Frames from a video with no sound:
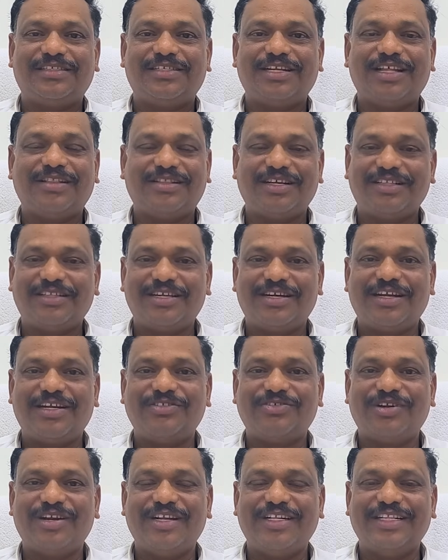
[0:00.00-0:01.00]
சில திருத்தங்களை
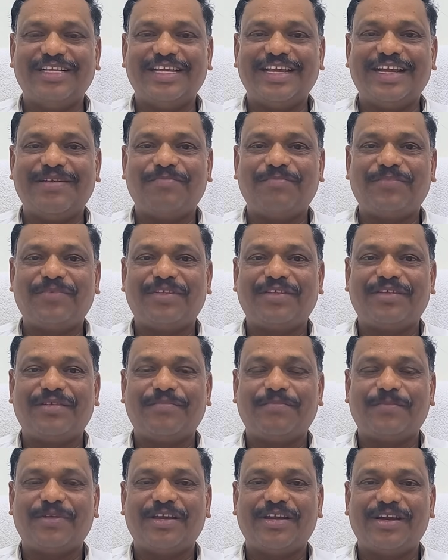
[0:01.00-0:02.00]
சொல்லியிருந்தீங்க
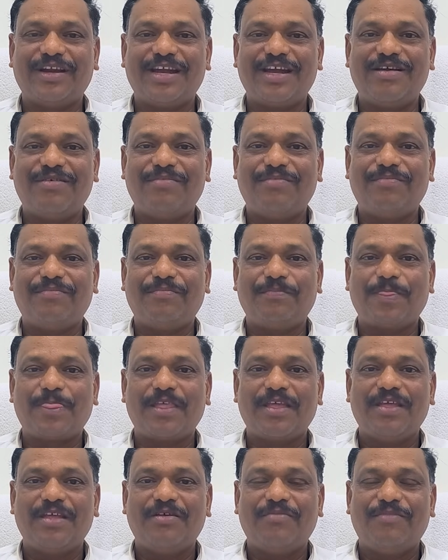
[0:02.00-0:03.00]
என்னென்னா
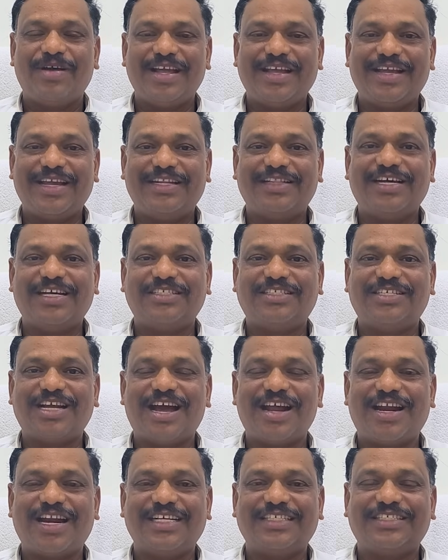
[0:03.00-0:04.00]
மைக்கேல் தாஸ்
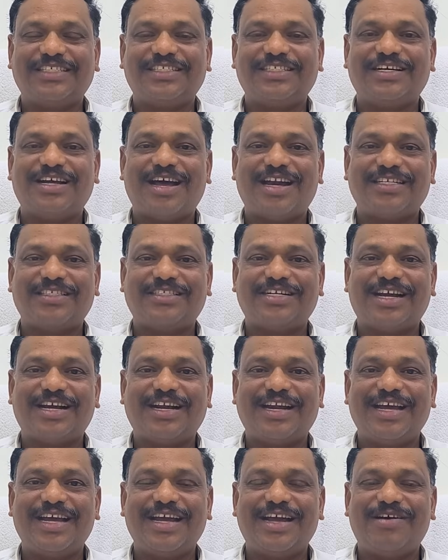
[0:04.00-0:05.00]
சார்லஸ் அரெஸ்ட்
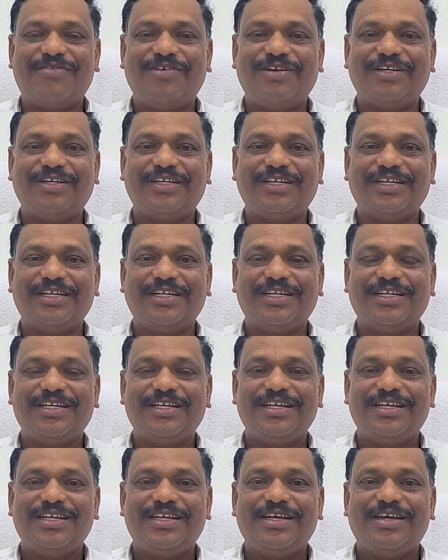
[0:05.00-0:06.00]
ஆகலை அவருக்கு
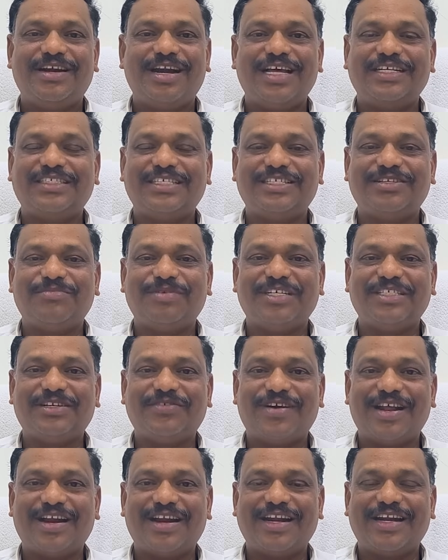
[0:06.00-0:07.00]
ரிலாக்ஸேஷன்
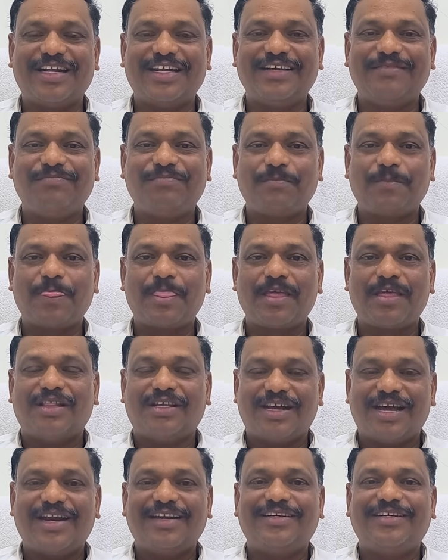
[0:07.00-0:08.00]
பெட்டிஷன் வரலன்னு அது
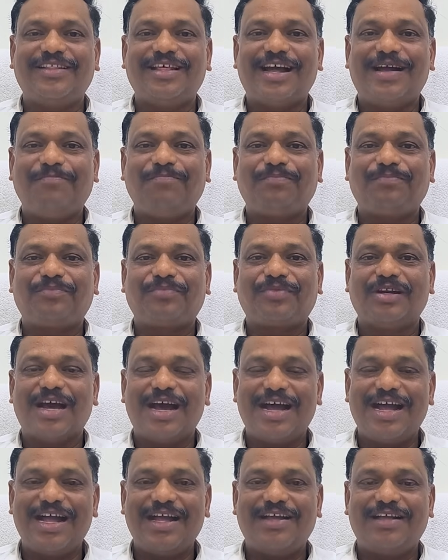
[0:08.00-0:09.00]
கரெக்டு தான்
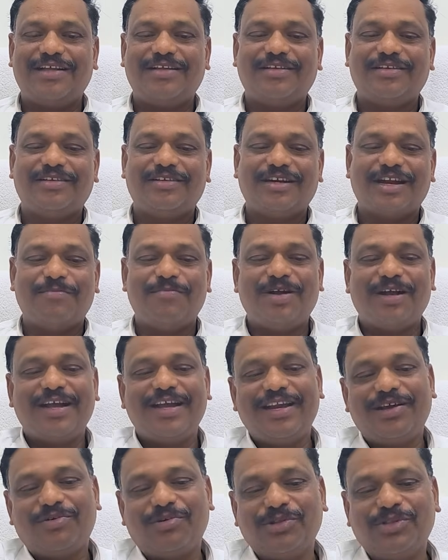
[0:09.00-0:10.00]
நான் நம்ம
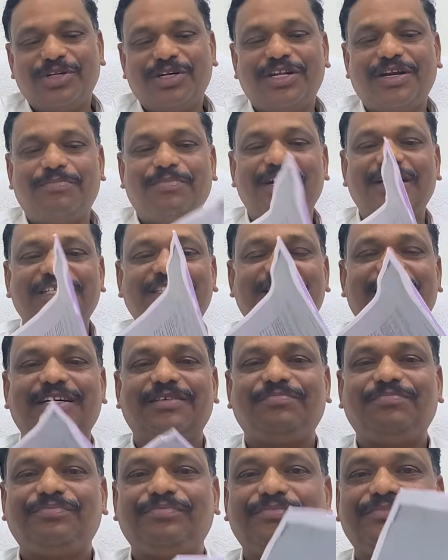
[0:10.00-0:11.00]
கையில் கொடுத்துருக்கிற பெட்டிஷன்
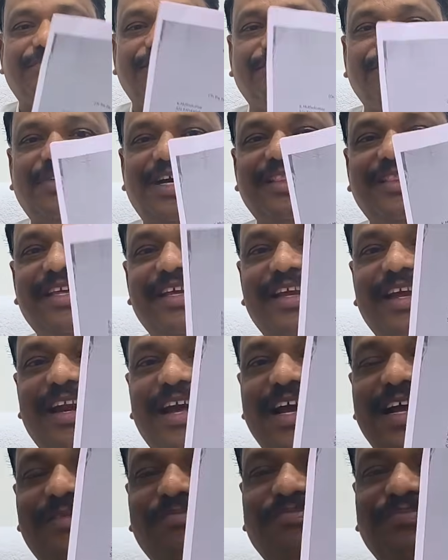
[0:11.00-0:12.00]

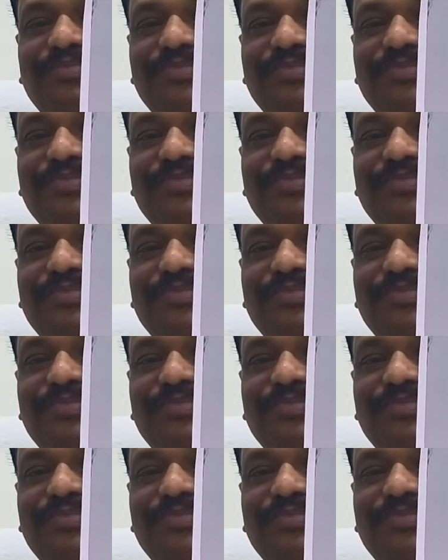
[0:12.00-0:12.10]
பார்த்தீங்கன்னா